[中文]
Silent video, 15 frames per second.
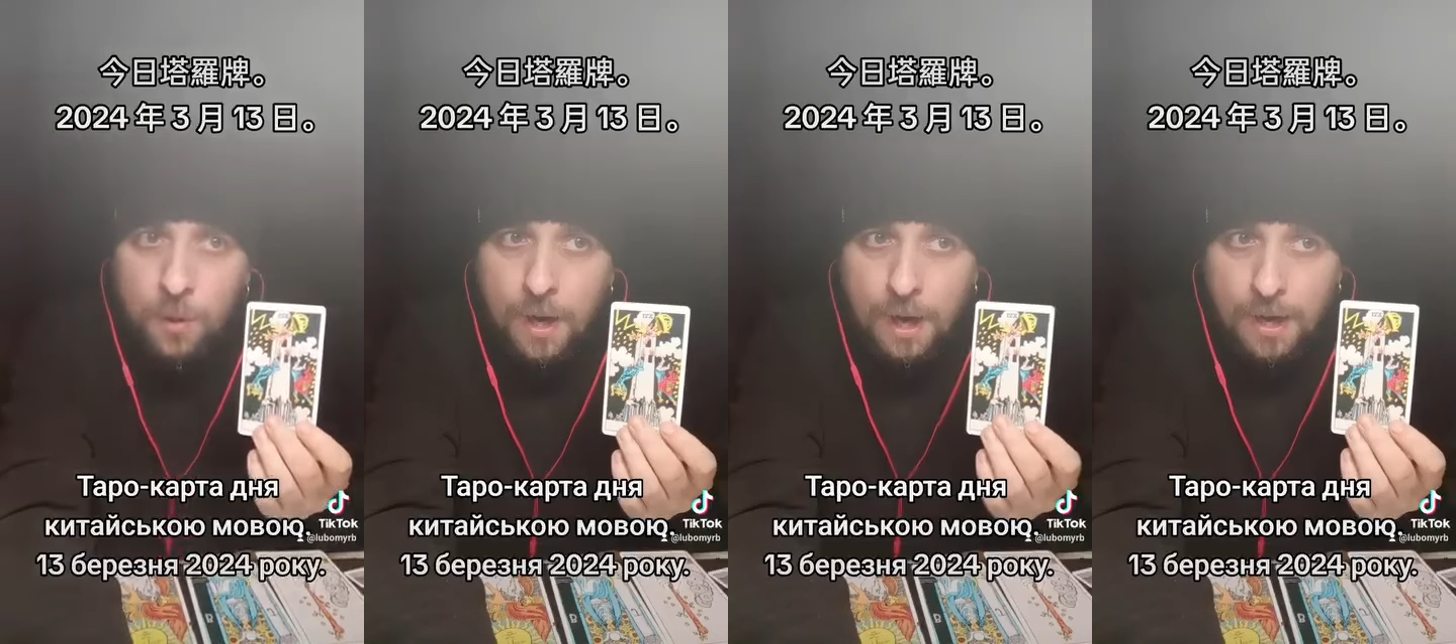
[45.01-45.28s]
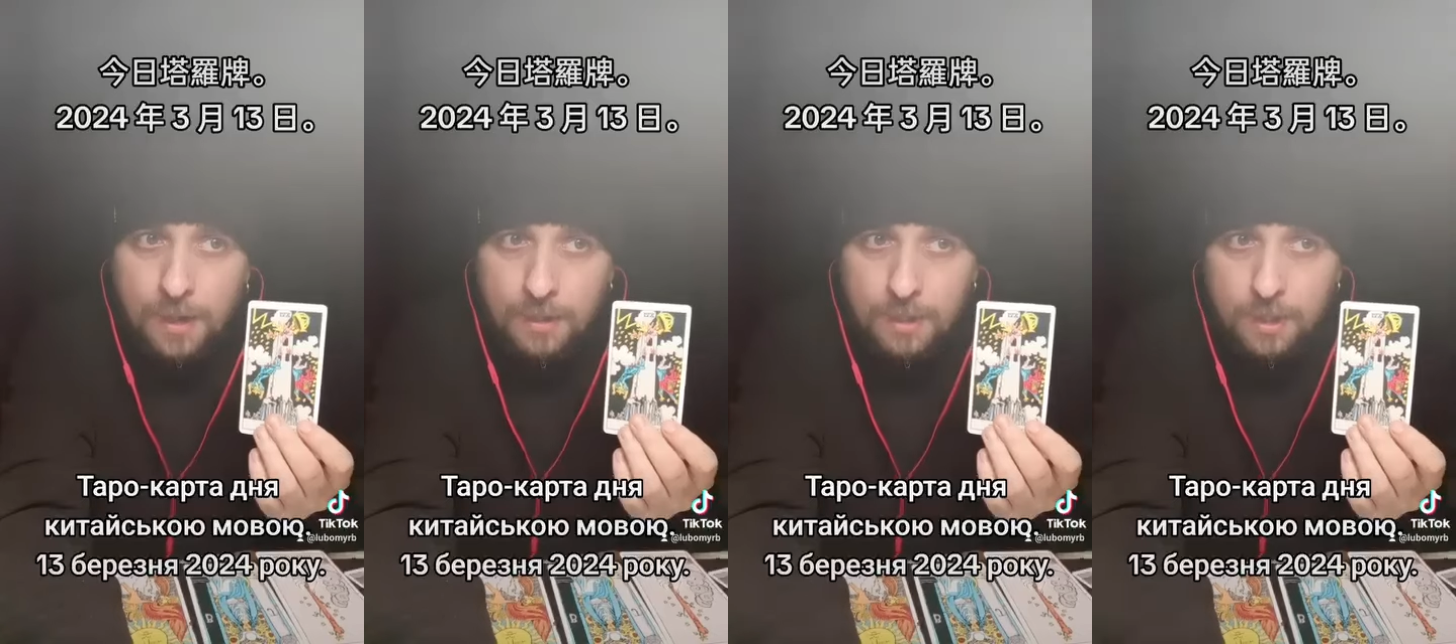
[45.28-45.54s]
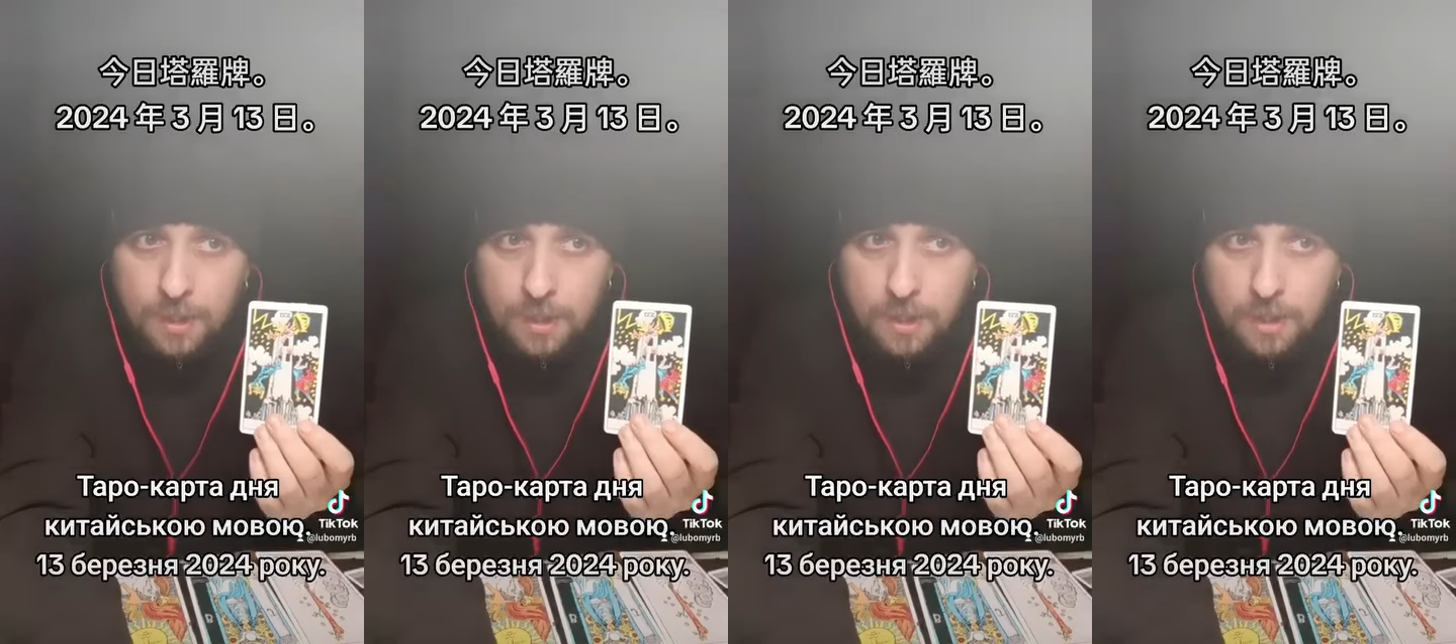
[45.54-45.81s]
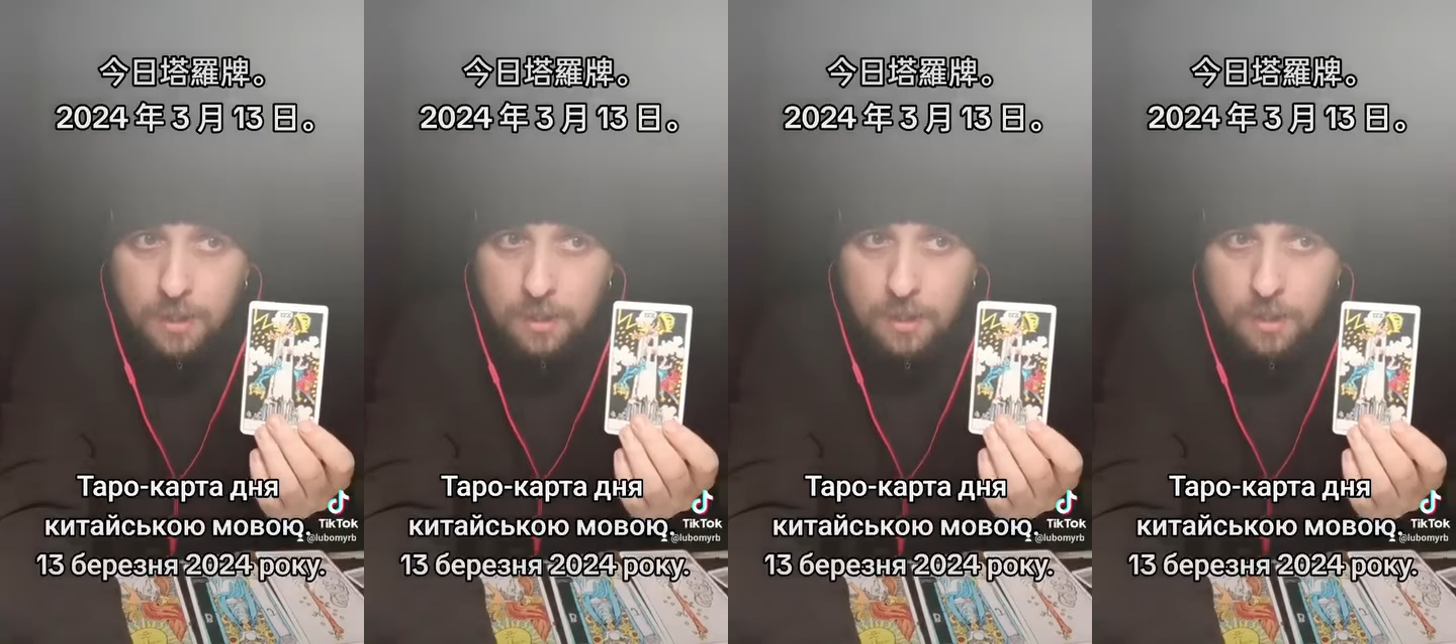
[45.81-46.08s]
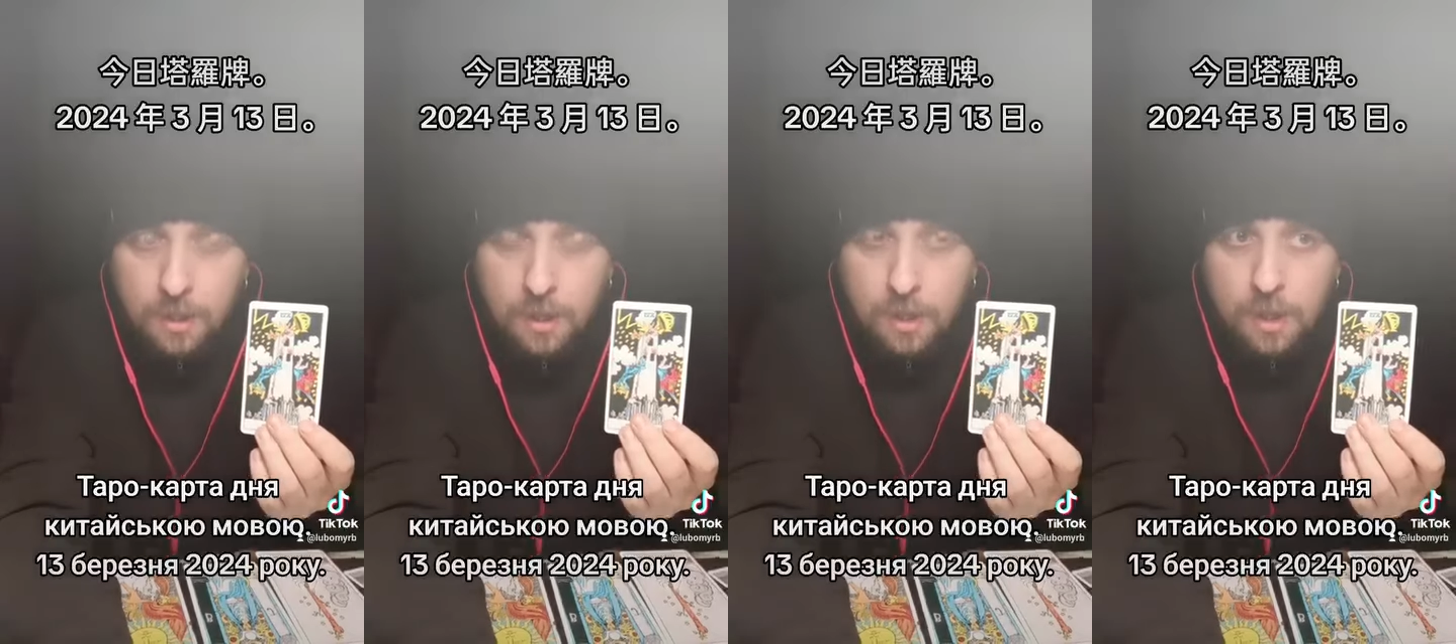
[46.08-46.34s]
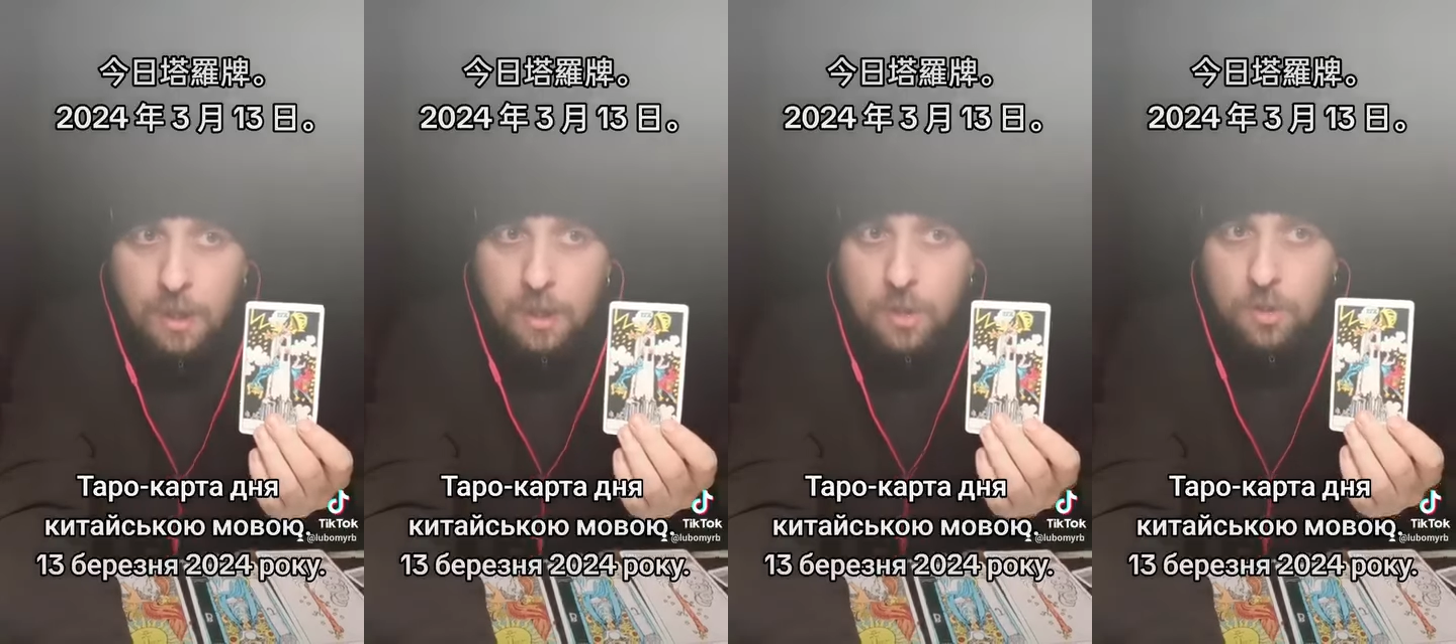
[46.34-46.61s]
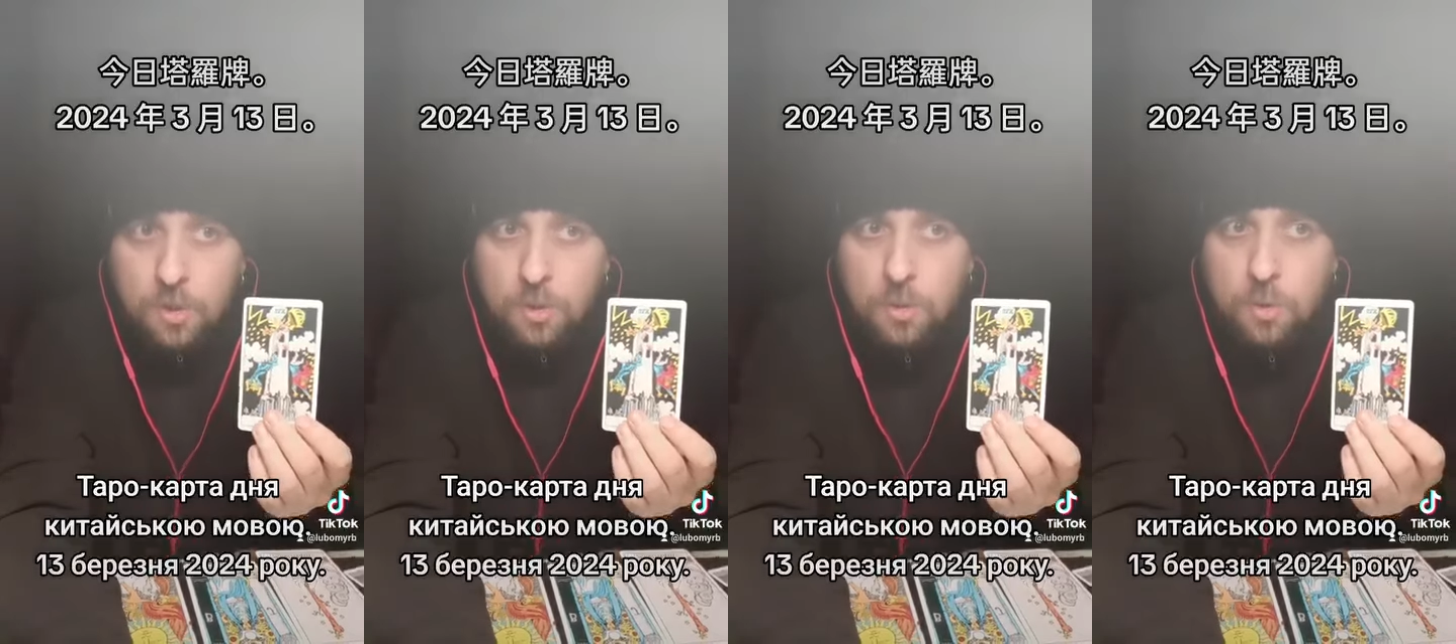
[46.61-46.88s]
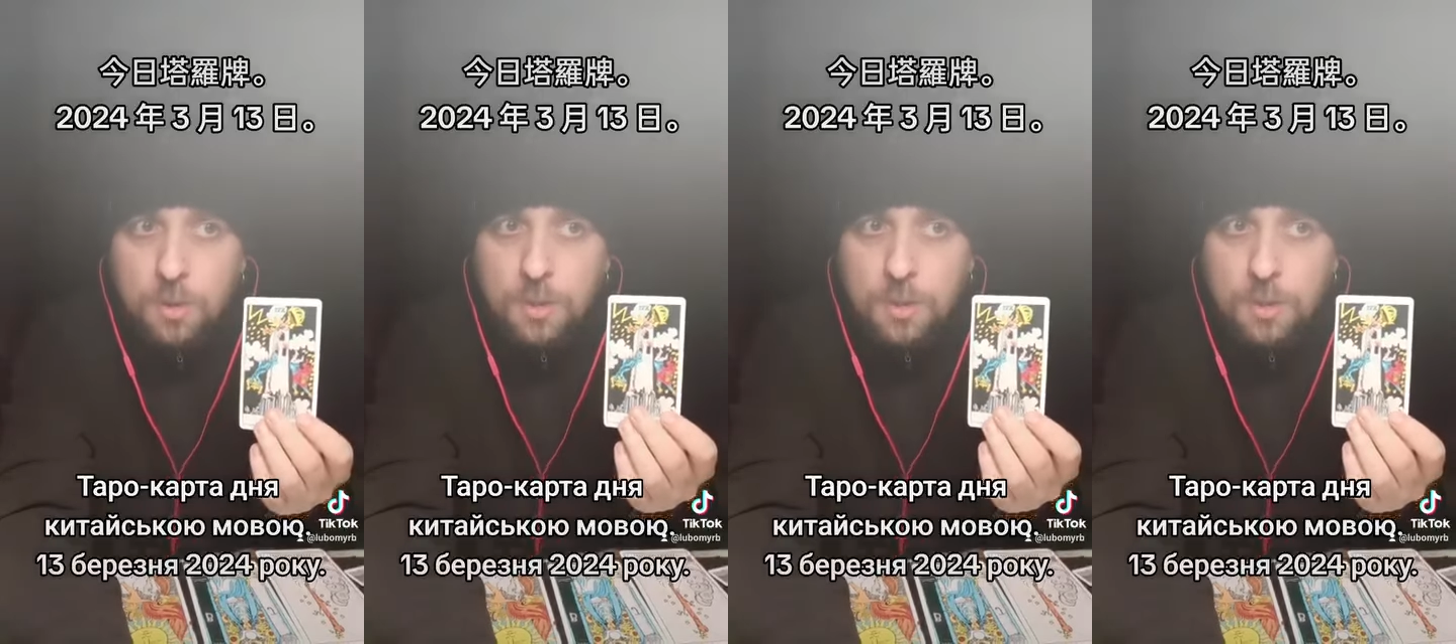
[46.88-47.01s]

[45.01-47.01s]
不要害怕做自己，